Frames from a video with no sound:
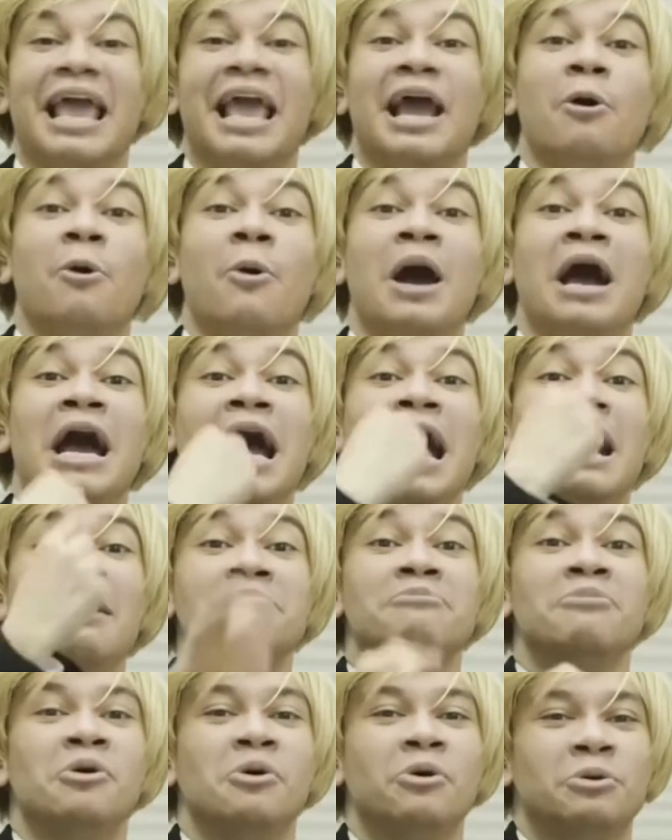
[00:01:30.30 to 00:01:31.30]
Eu
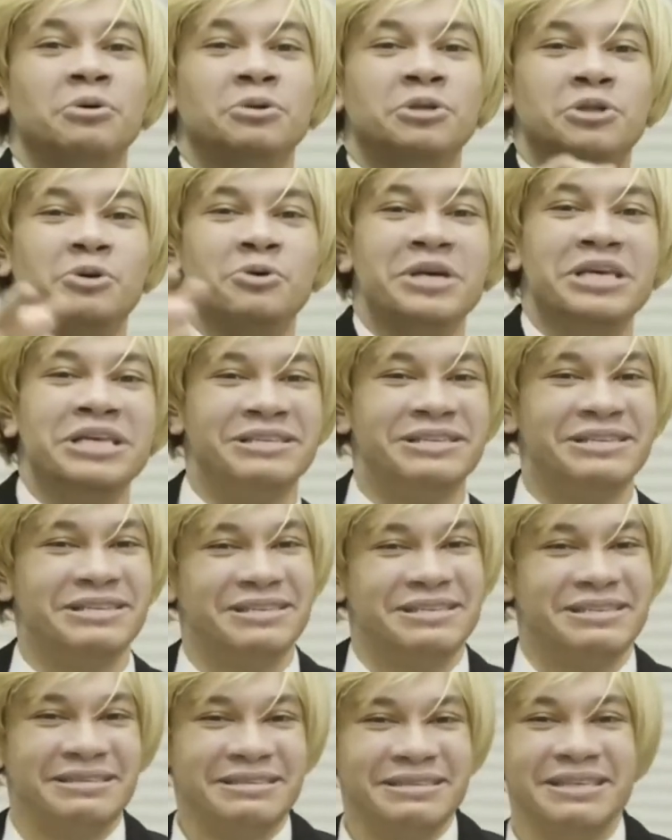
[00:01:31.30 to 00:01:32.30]
amo o
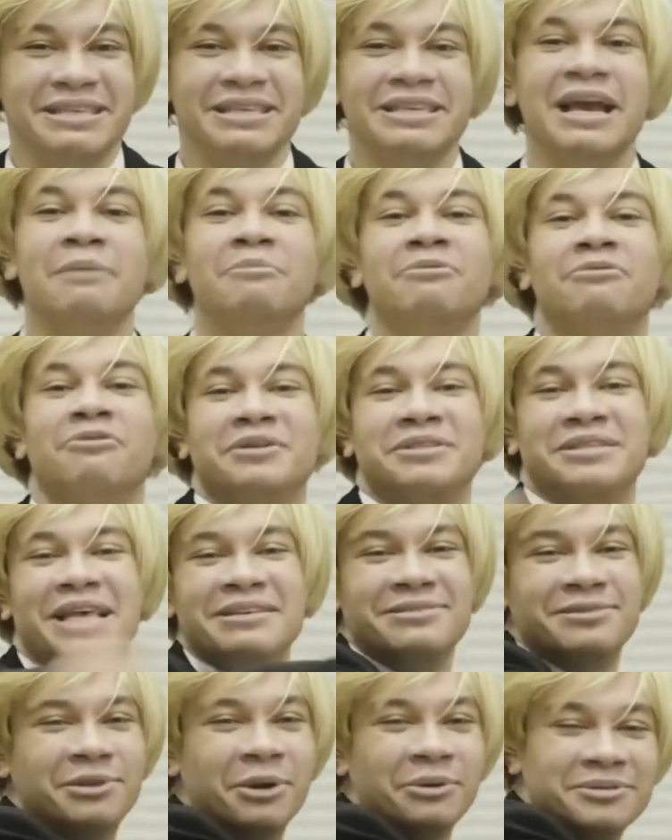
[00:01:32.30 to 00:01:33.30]
juiz e amo
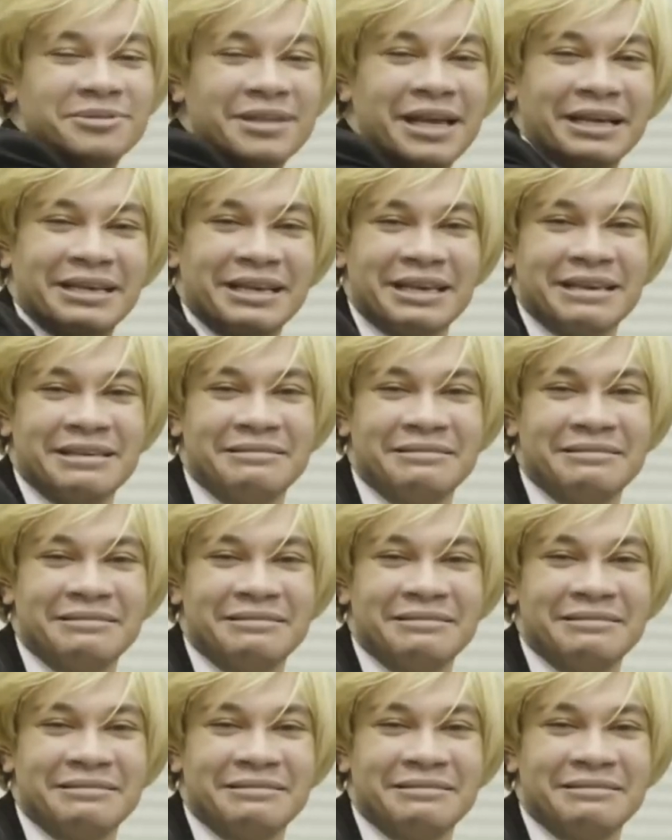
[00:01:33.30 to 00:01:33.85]
vocês todos aqui.